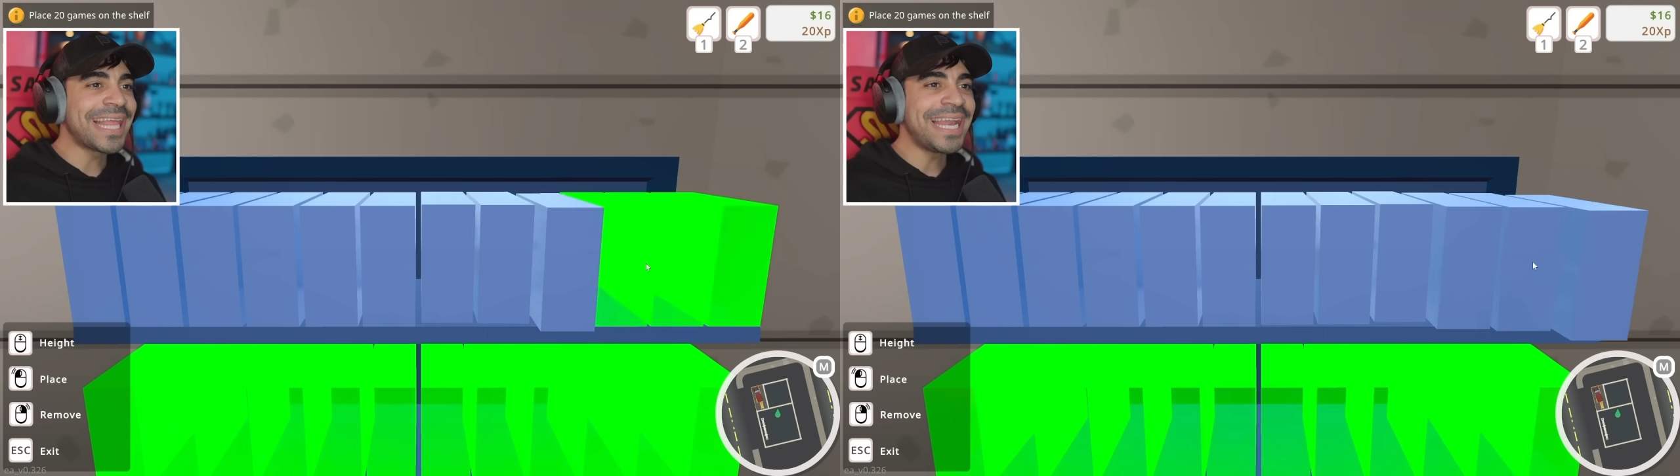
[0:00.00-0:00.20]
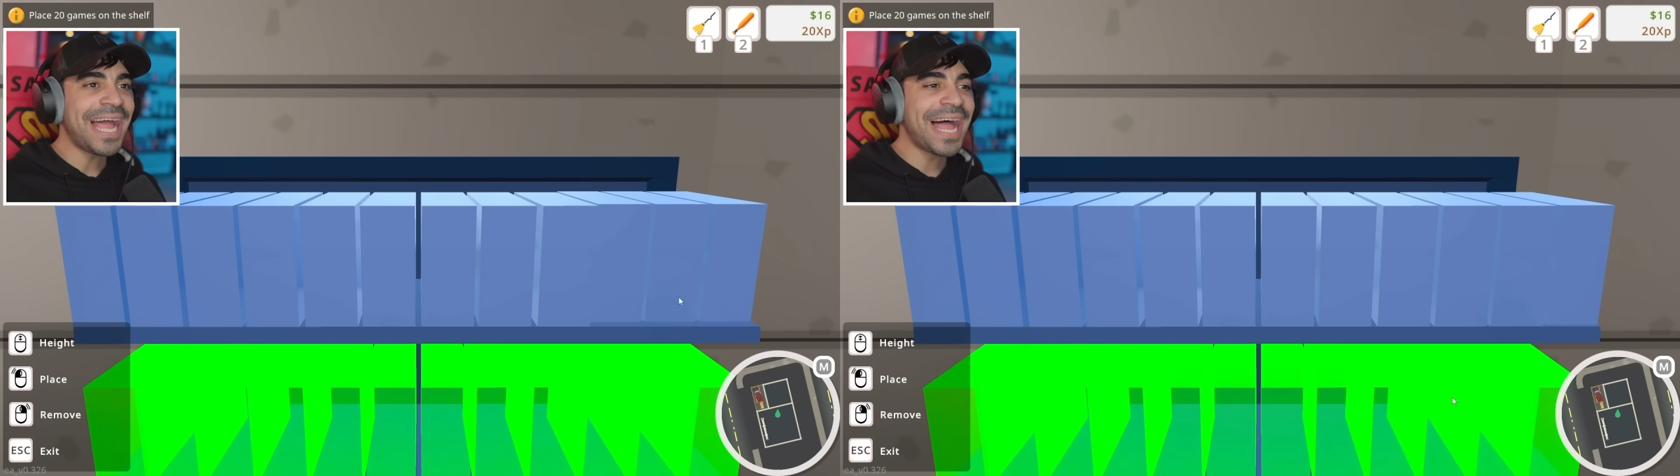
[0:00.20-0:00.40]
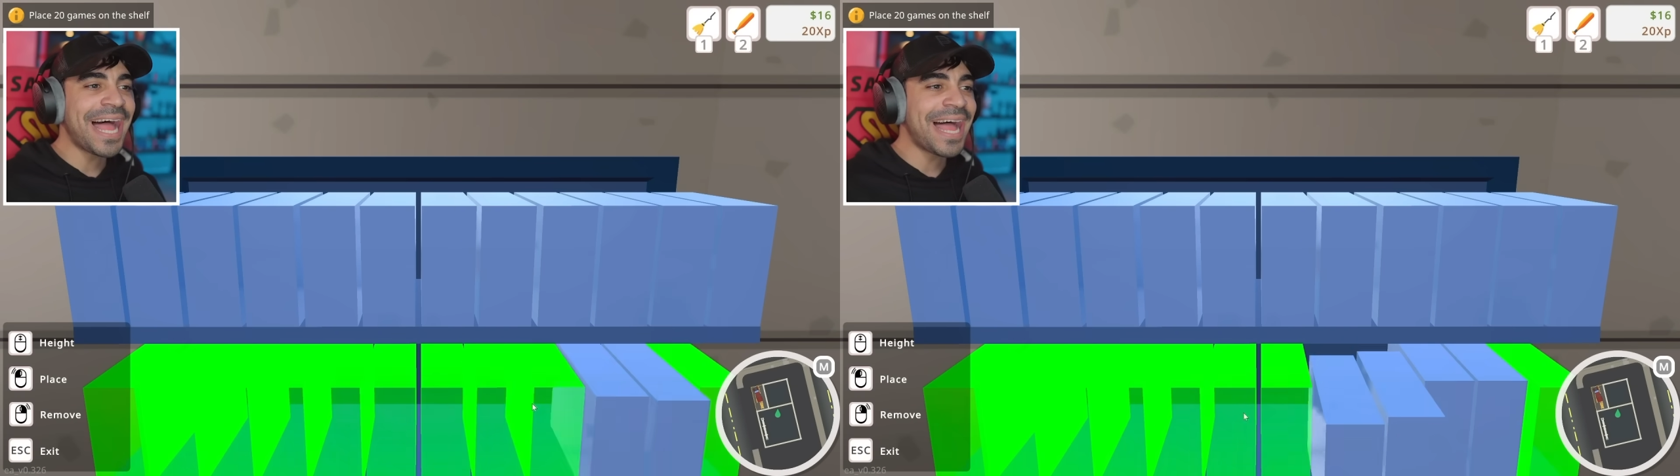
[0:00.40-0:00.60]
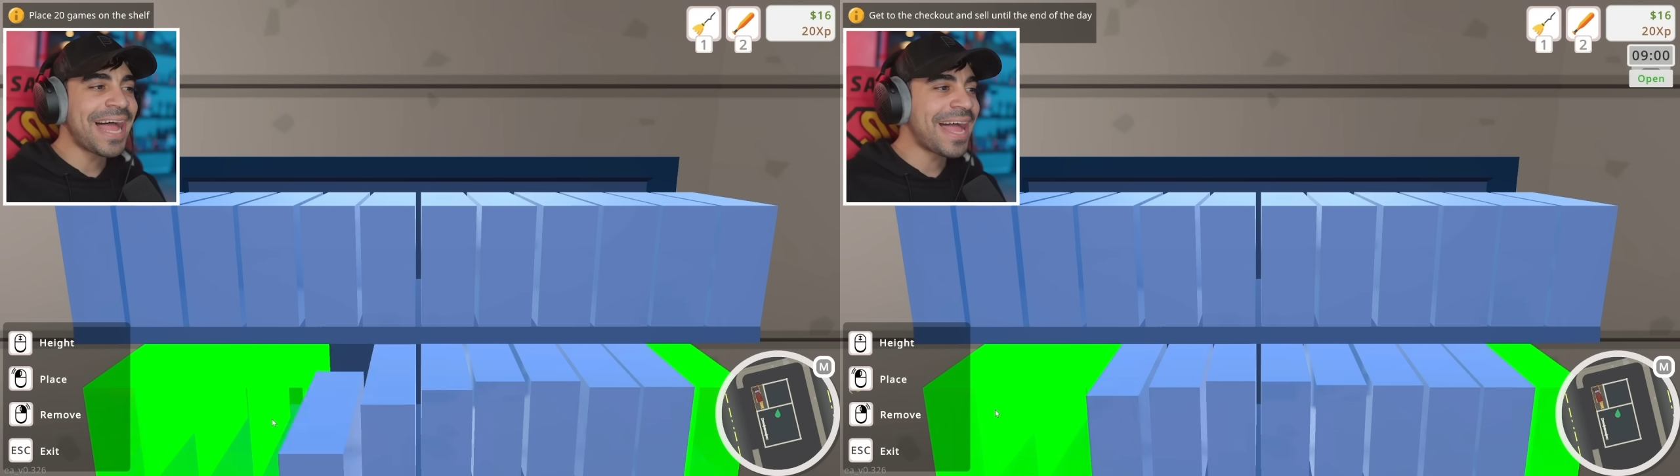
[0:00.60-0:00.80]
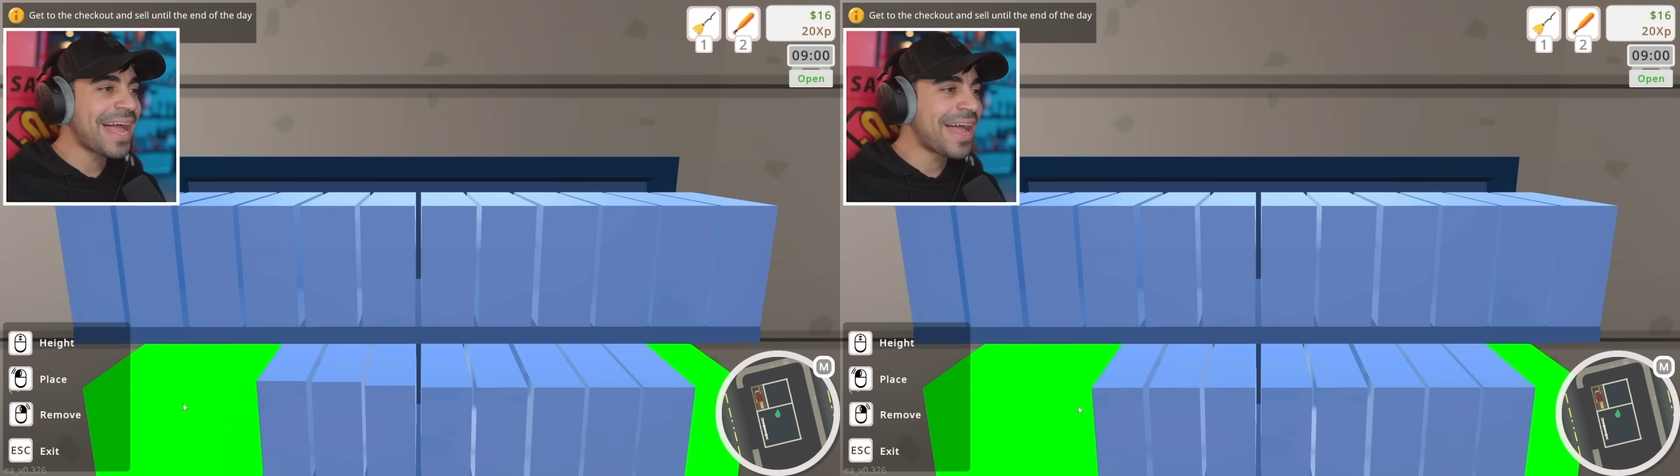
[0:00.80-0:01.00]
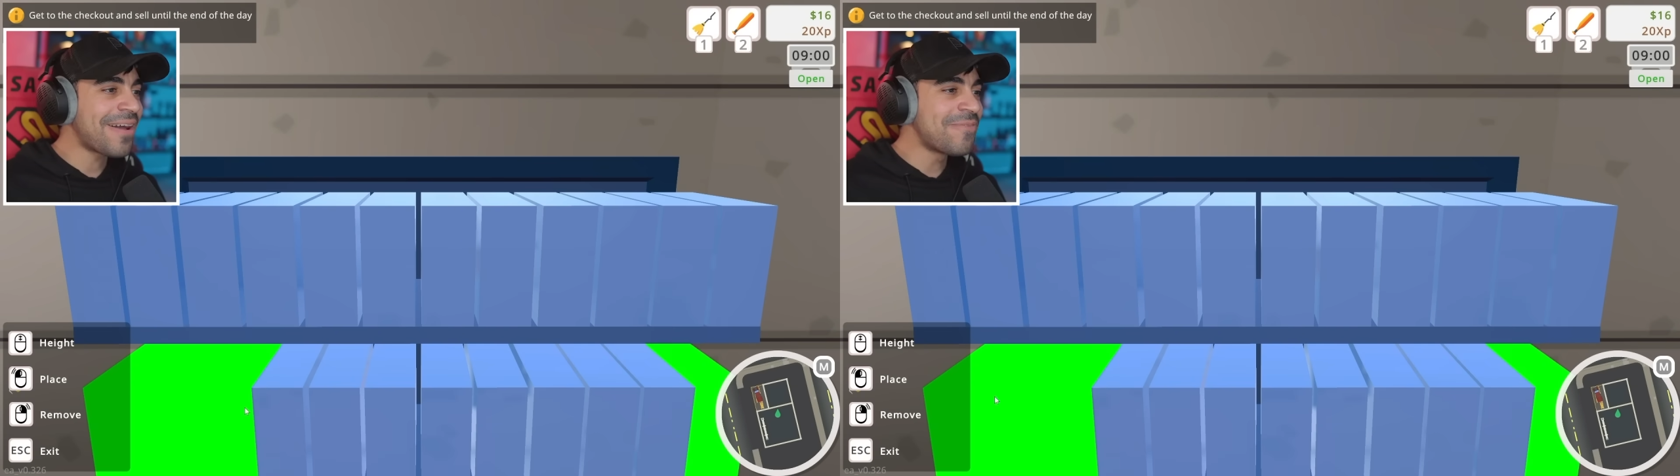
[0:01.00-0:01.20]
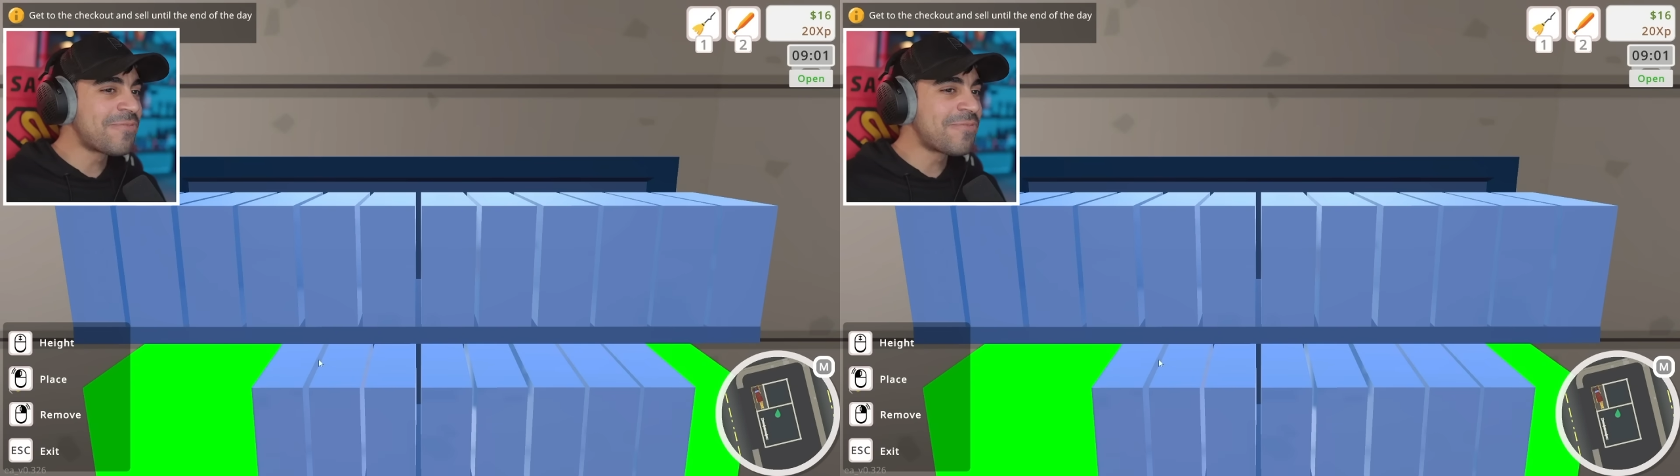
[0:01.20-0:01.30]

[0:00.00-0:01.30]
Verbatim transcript: الالعاب